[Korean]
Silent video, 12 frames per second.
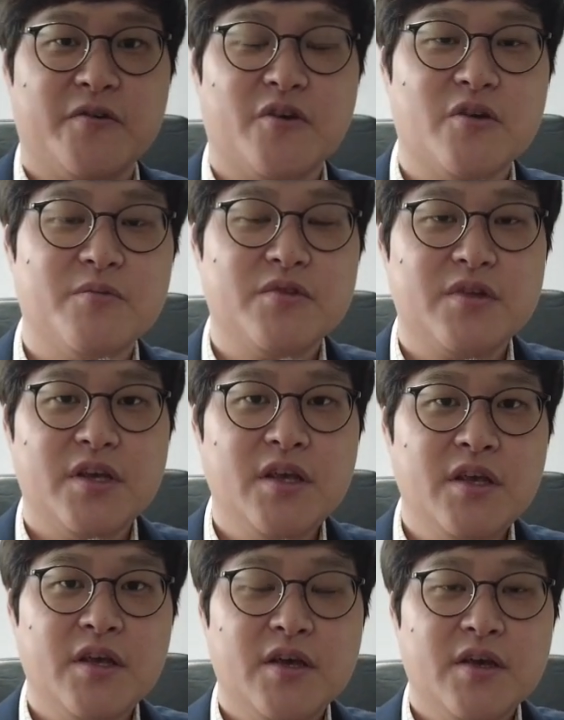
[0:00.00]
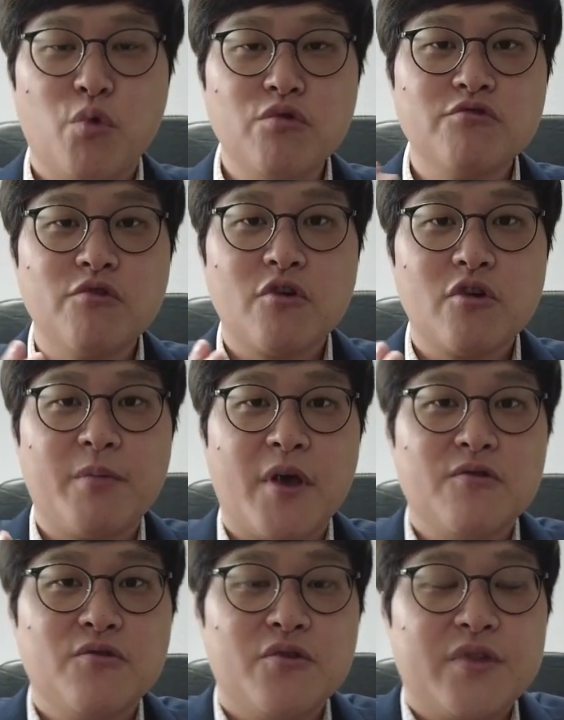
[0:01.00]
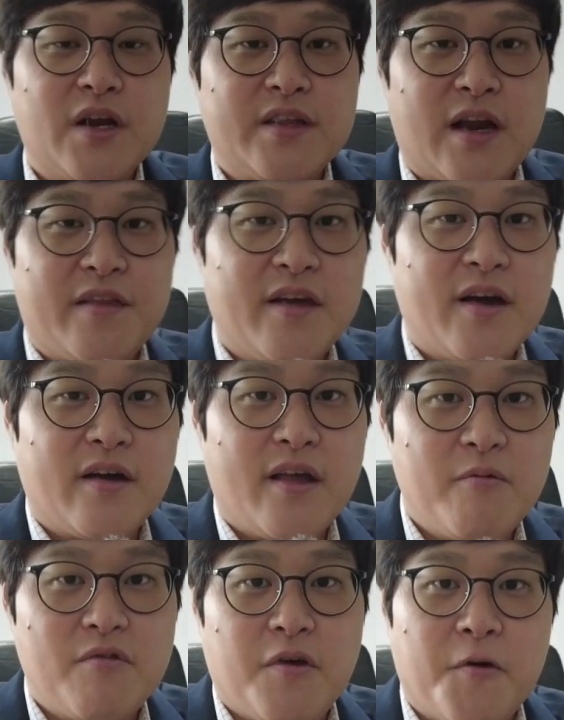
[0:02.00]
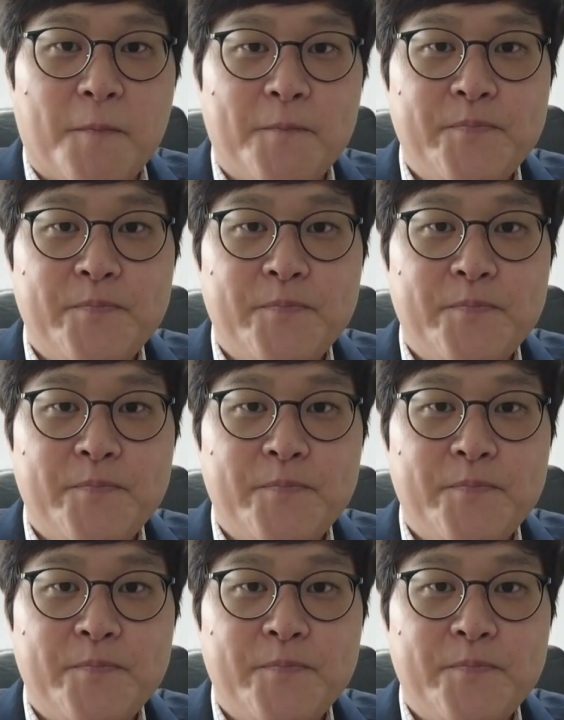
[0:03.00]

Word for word: 여러분들이 모국어를 배우던 때를 잘 생각을 해보세요.